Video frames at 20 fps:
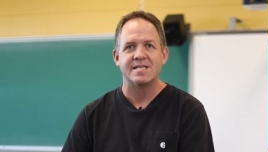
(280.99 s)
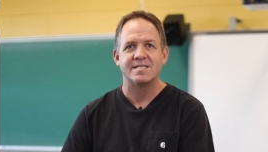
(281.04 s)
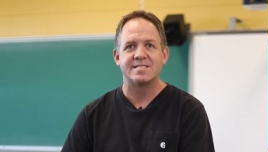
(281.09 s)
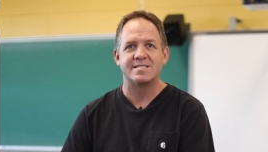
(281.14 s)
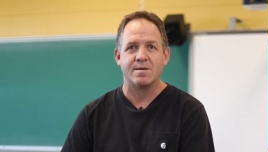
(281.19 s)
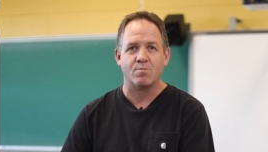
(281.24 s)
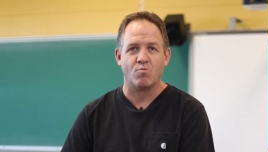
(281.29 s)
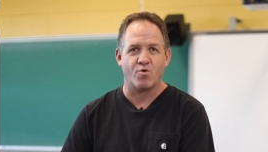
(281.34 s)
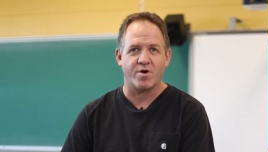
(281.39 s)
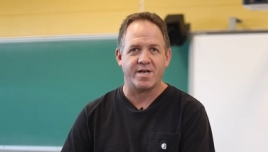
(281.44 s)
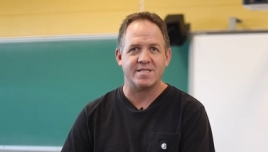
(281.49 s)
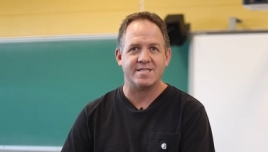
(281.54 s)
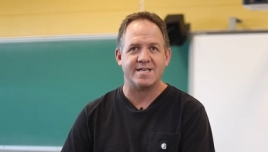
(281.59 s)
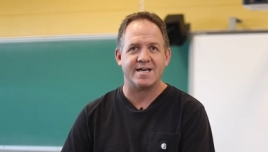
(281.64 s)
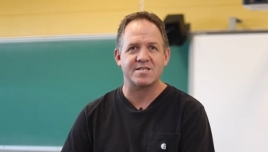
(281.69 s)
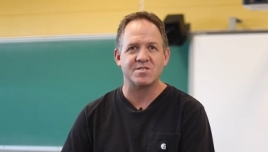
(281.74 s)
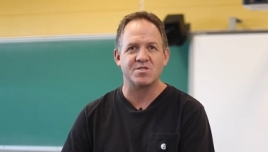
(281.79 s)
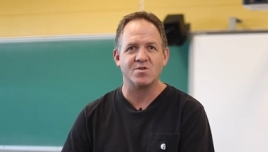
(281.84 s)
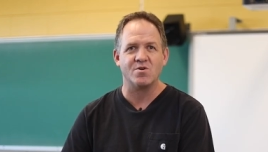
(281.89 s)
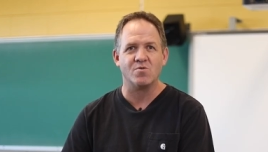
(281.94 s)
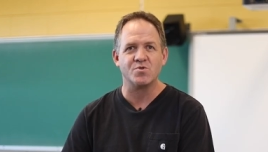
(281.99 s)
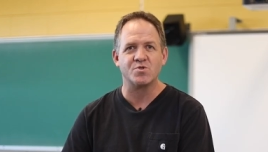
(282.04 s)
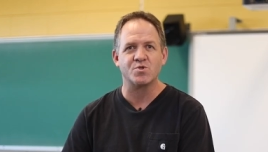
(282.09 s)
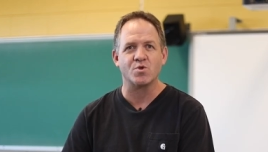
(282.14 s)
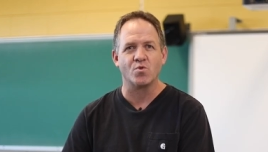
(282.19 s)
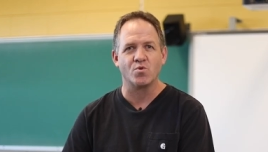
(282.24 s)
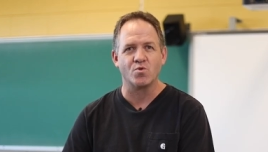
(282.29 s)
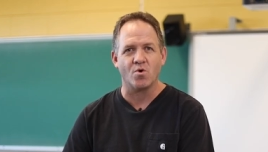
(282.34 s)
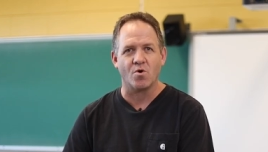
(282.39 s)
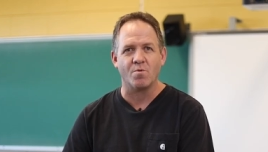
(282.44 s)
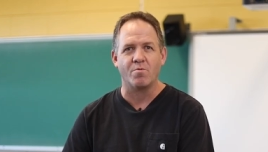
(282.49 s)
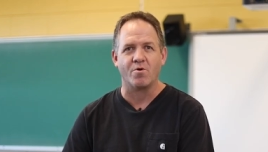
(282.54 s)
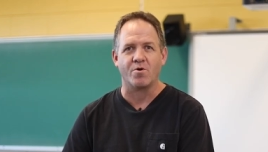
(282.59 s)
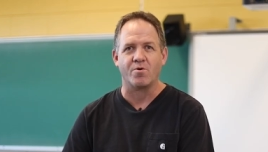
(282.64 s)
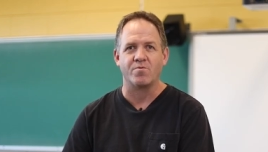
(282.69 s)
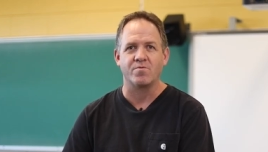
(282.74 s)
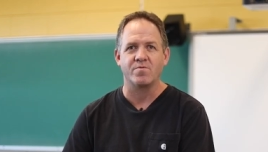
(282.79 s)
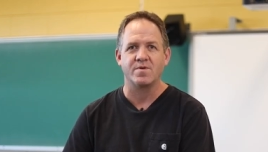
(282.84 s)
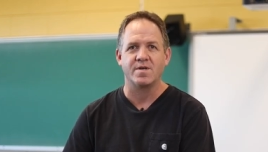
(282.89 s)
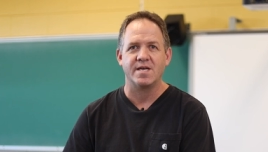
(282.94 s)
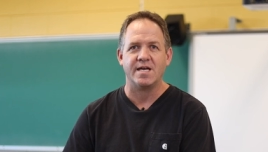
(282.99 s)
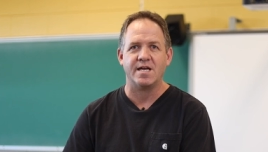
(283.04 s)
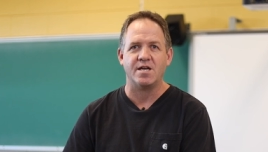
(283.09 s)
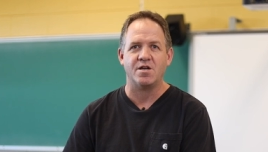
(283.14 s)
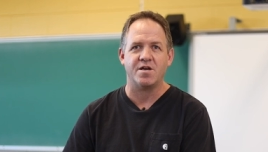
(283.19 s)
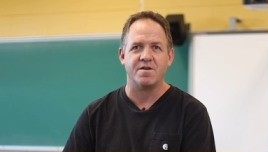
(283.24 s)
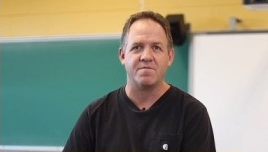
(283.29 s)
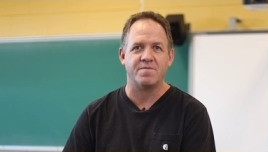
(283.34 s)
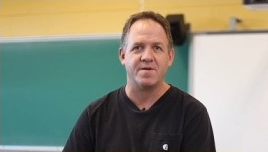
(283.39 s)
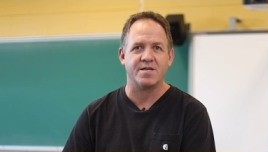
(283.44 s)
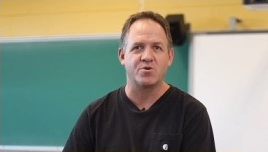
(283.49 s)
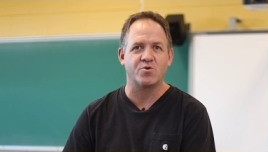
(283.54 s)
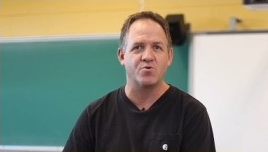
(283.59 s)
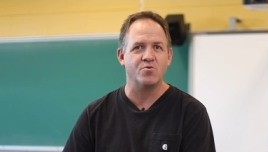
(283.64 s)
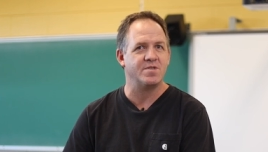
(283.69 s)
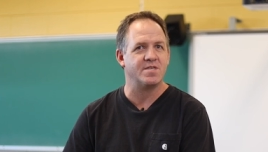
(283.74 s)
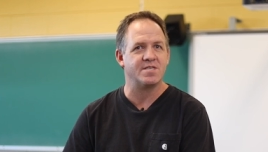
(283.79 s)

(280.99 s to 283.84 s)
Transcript: Ses moyens d'action sont nombreux et le FLQ